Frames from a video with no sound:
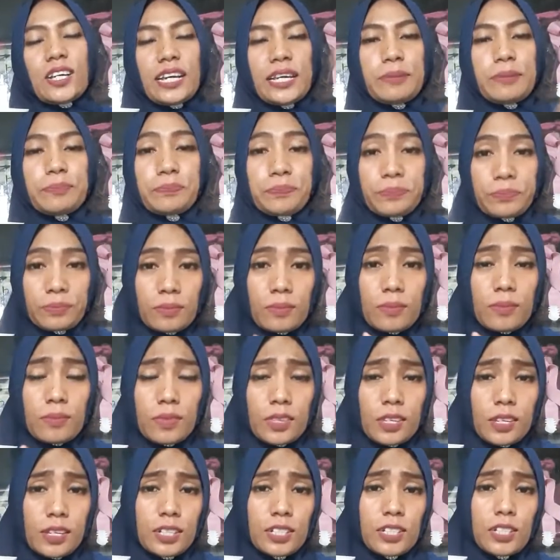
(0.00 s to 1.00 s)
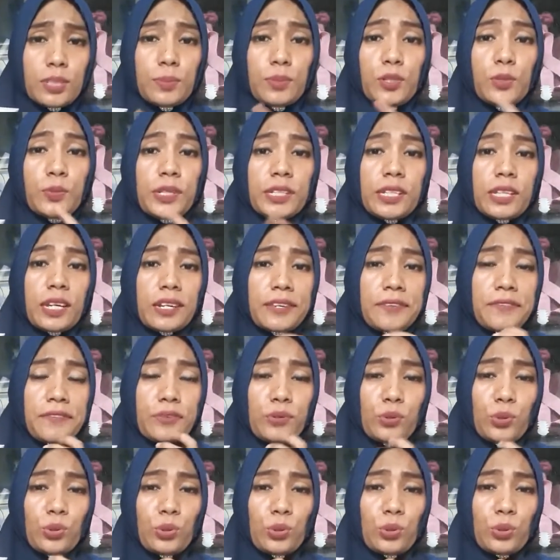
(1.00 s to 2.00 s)
Oke, okay. sebelum kita
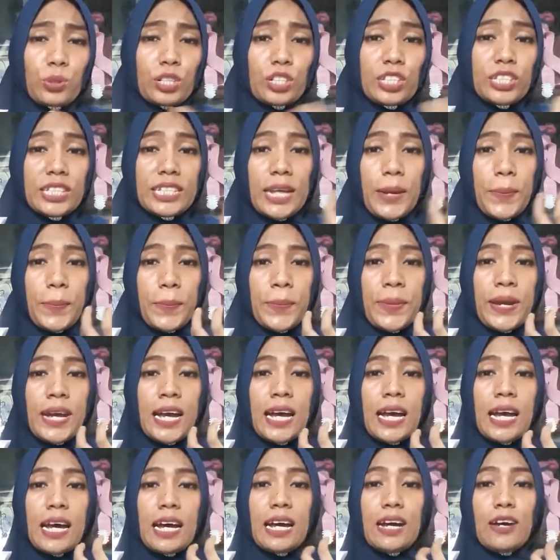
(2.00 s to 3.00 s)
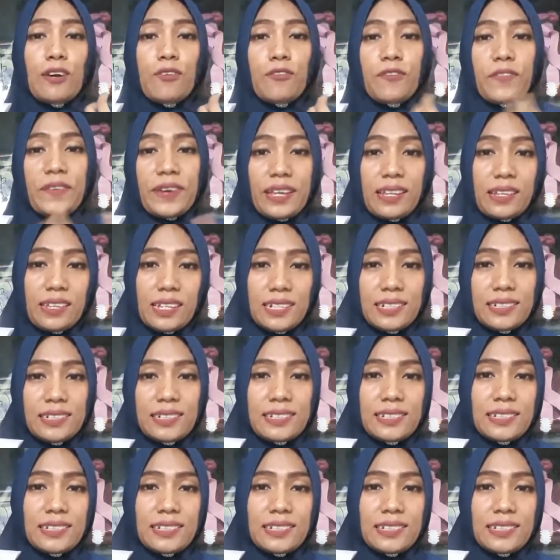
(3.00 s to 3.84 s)
review untuk jam uh, Felix